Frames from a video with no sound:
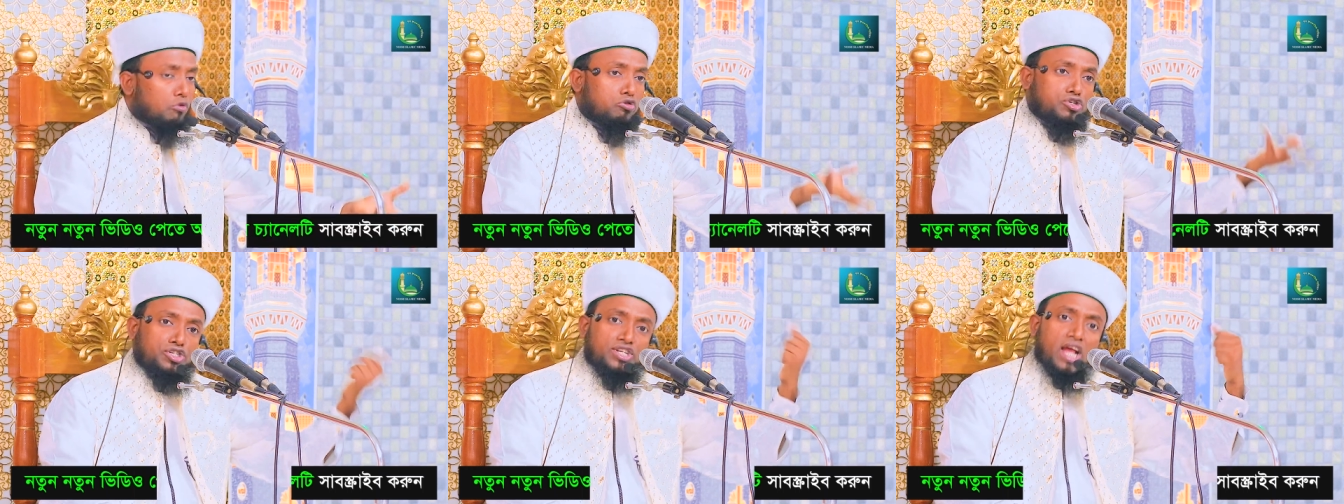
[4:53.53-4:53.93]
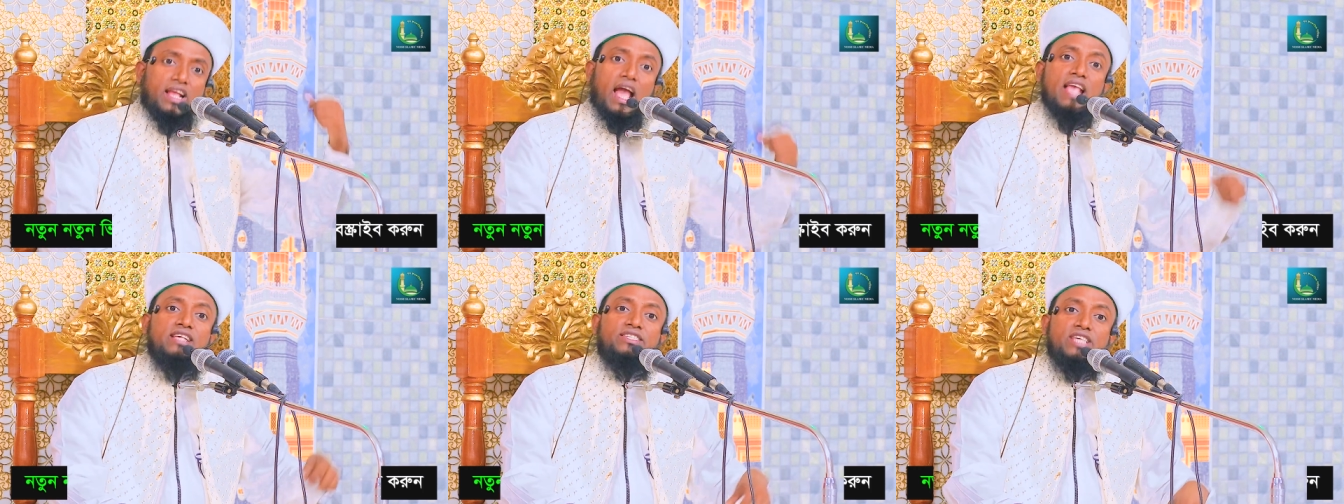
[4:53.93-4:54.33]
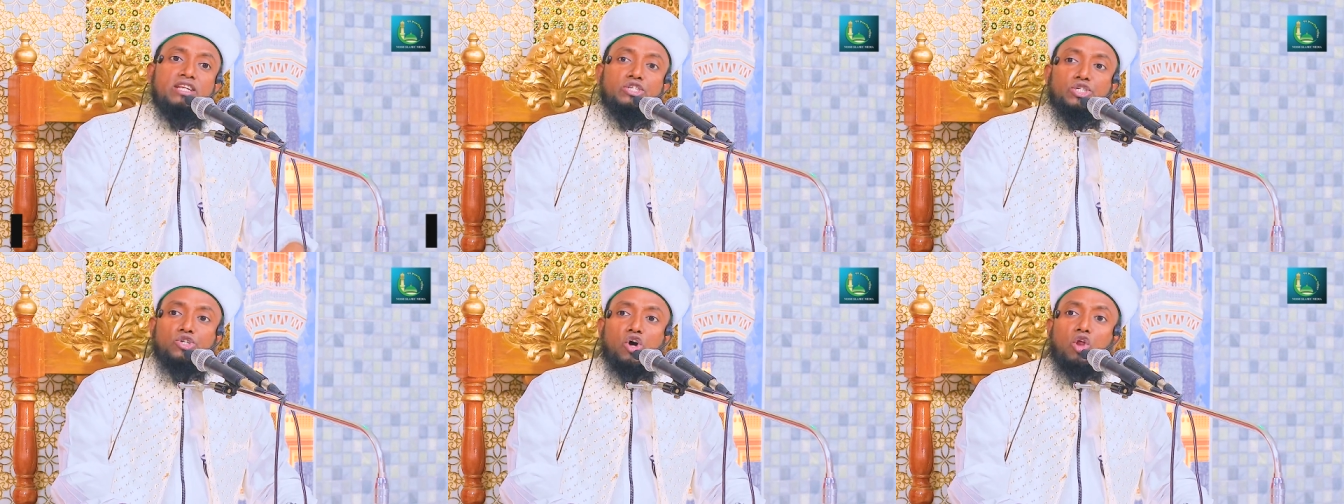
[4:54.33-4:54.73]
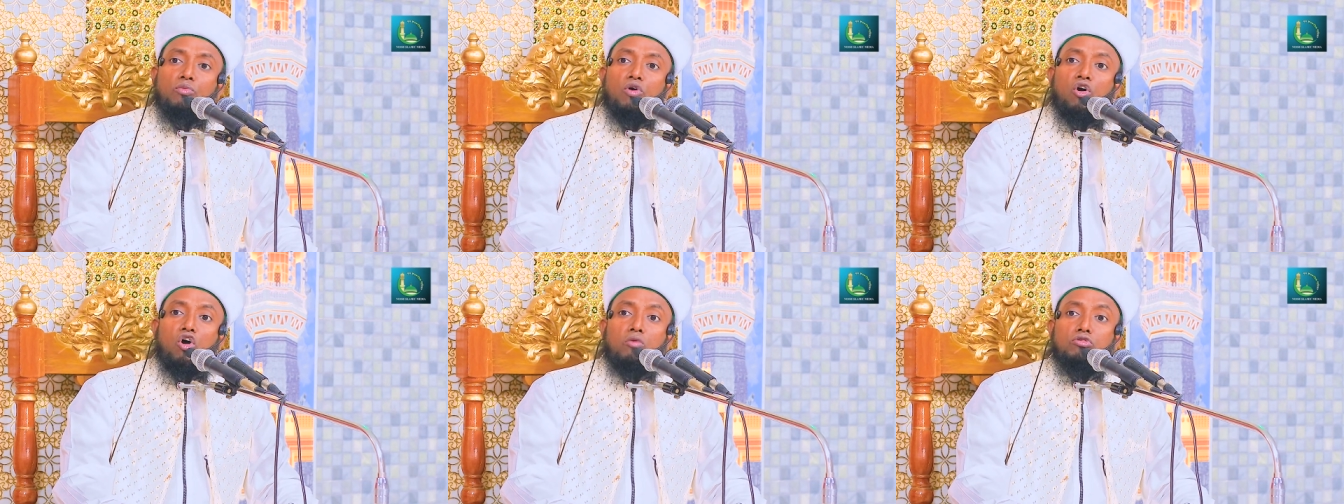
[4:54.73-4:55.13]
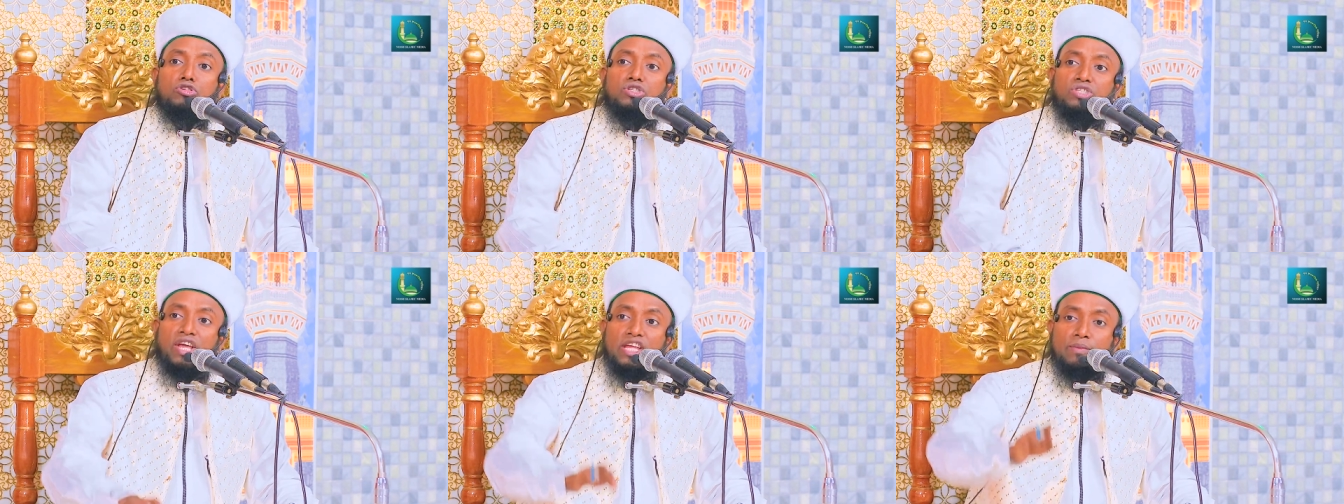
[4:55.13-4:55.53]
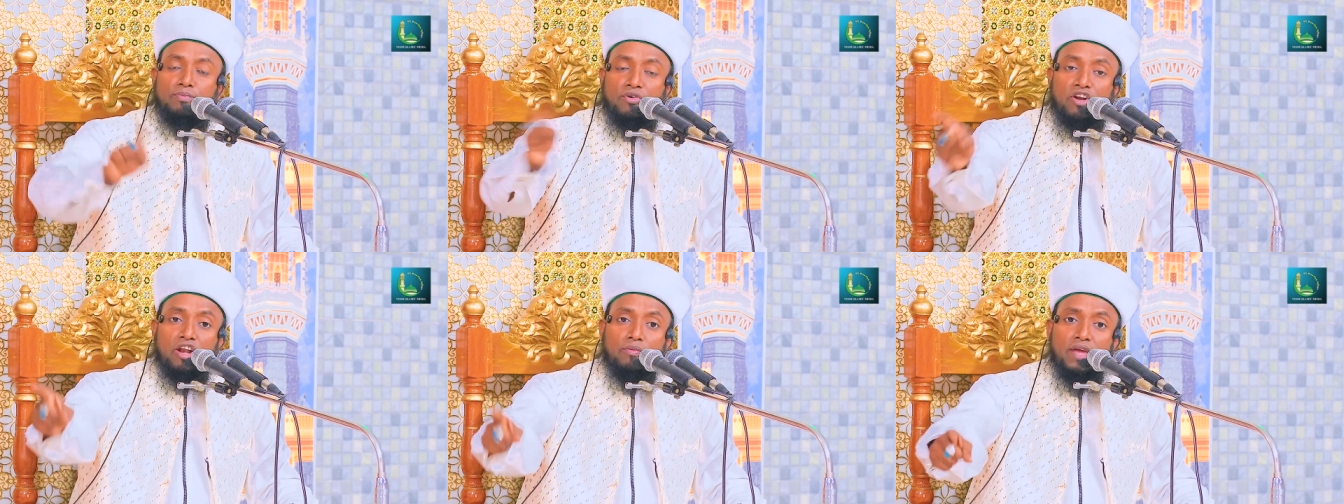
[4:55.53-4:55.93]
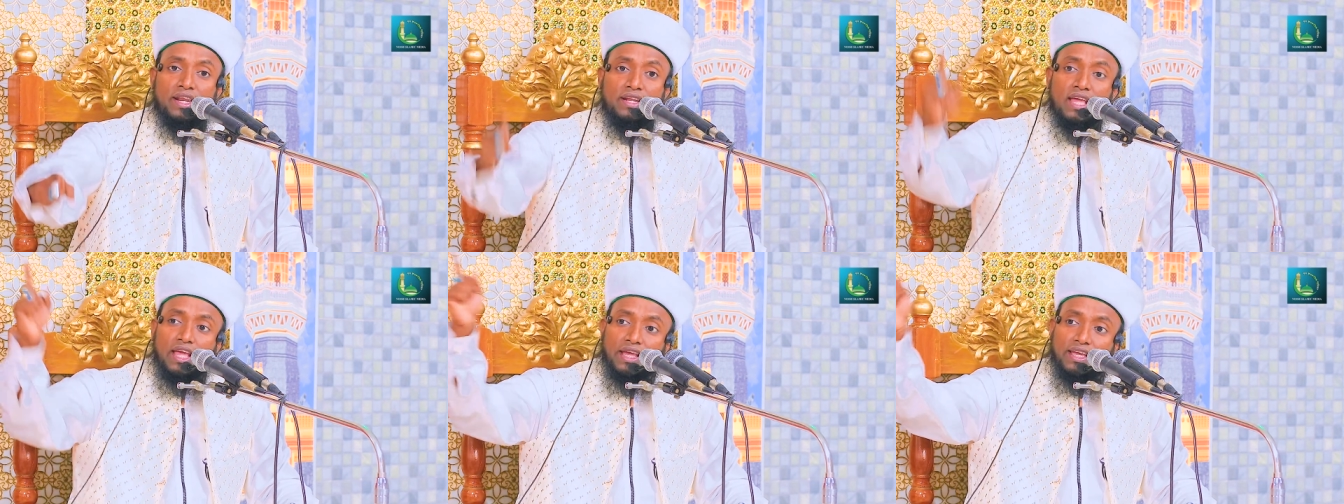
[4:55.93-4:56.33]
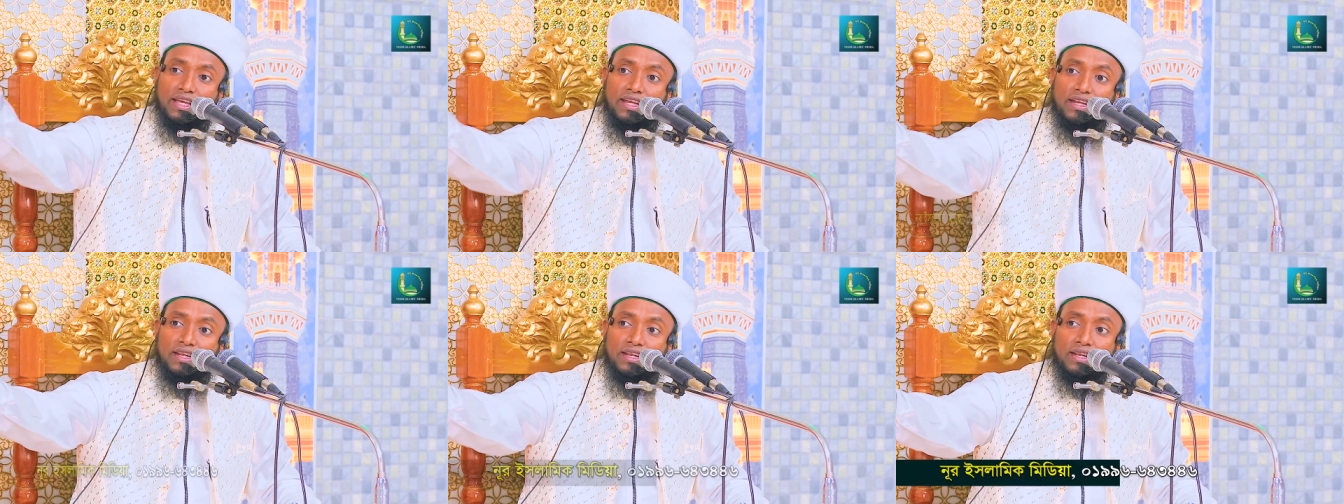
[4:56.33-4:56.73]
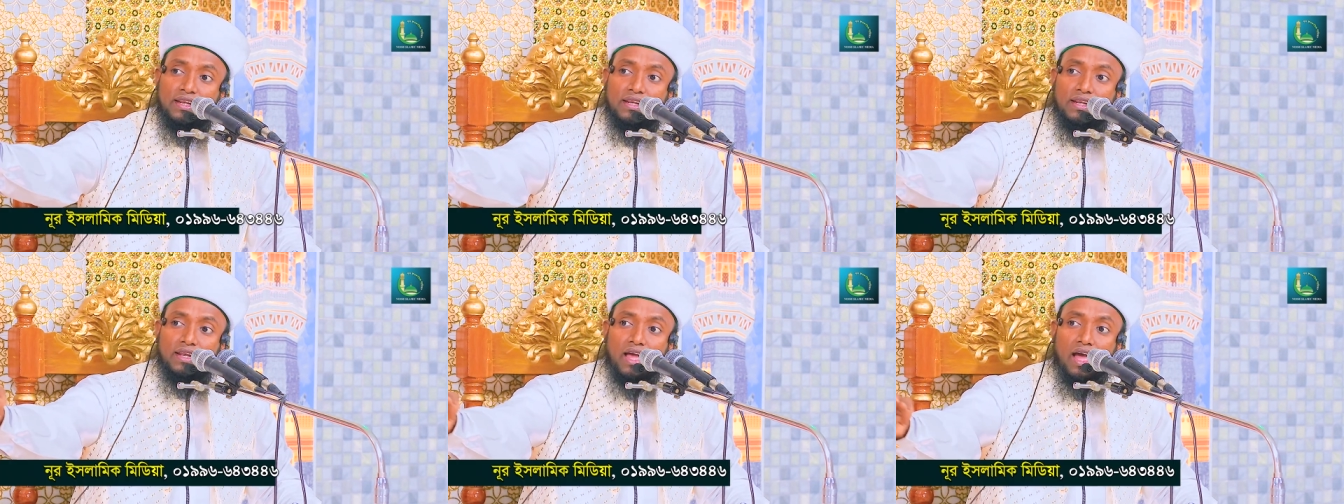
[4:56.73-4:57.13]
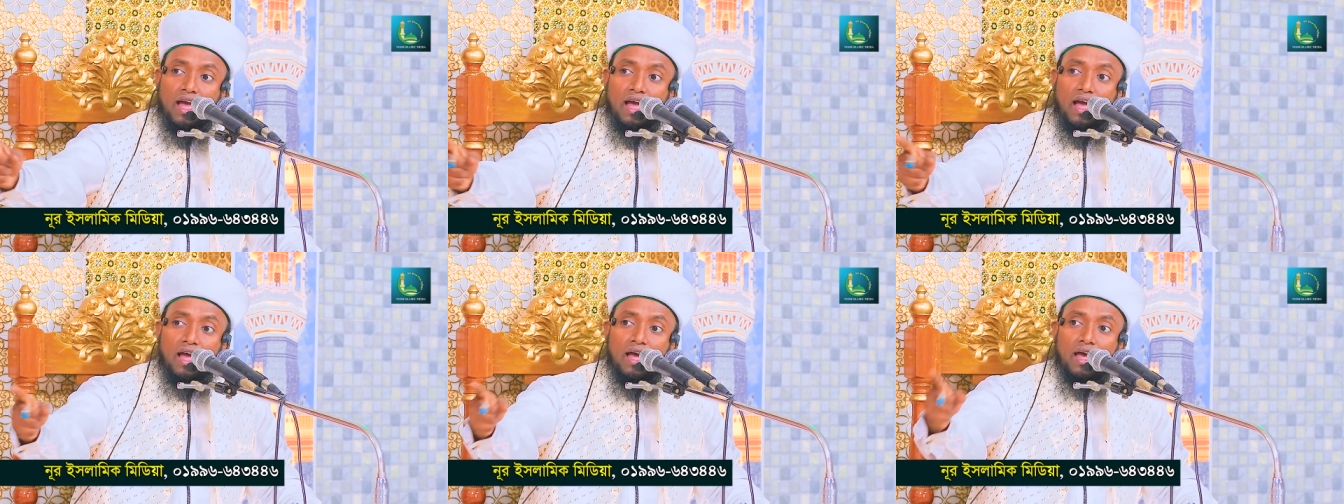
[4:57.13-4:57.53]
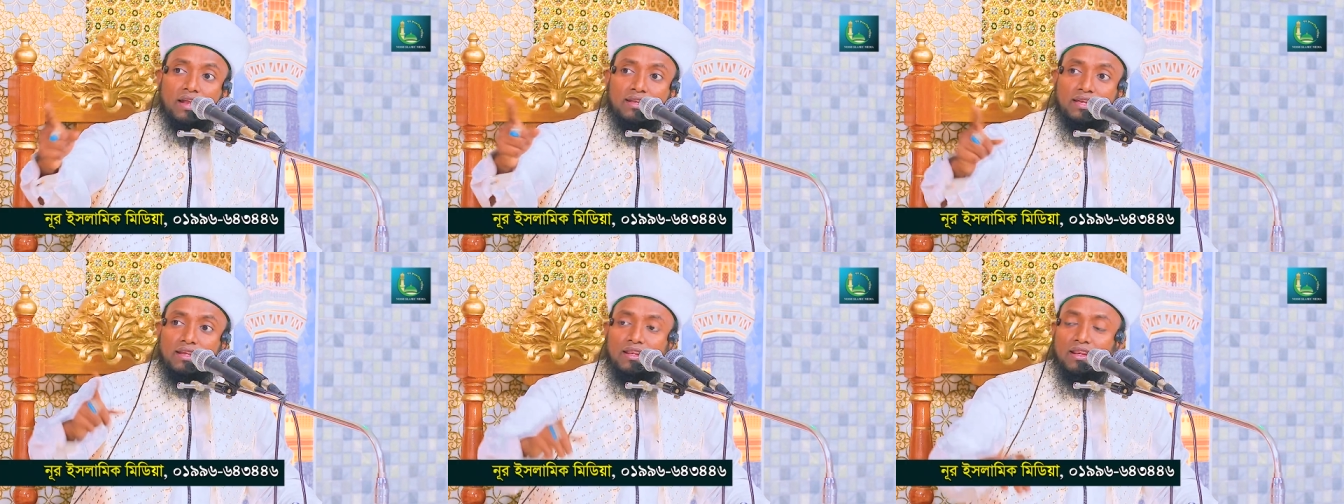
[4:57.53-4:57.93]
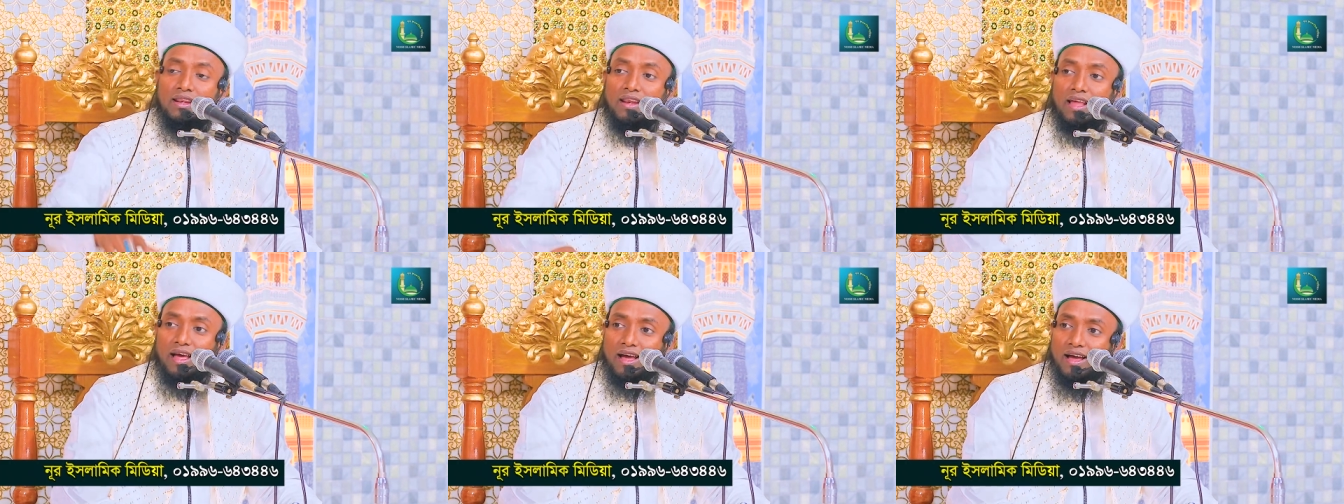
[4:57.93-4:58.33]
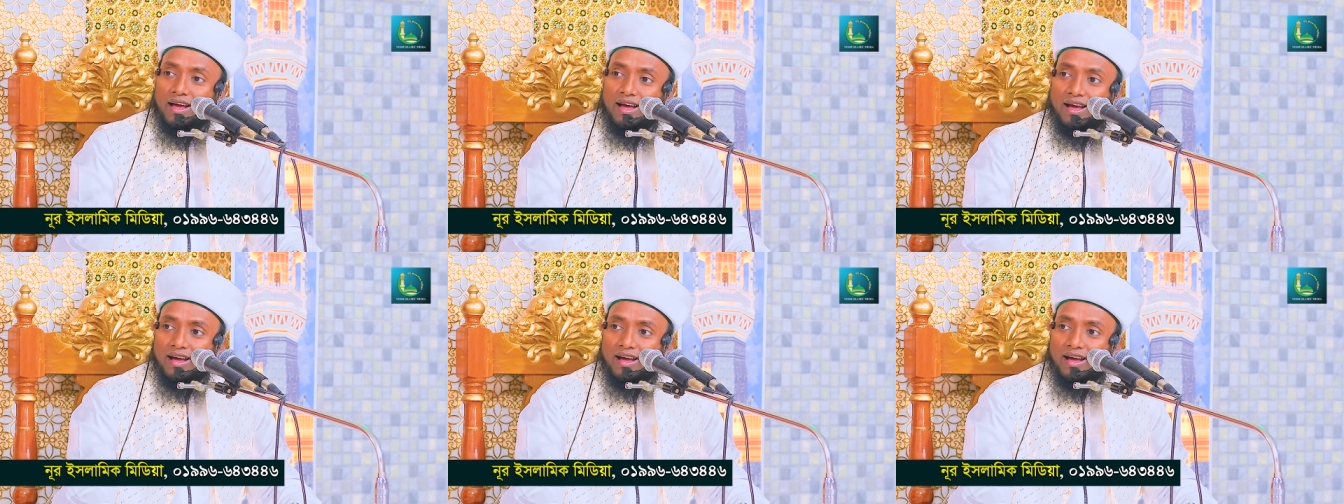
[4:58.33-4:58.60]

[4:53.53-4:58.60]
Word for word: উষ্টা খাইছেন সর্ব অবস্থায় বলবেন ইন্নালিল্লাহ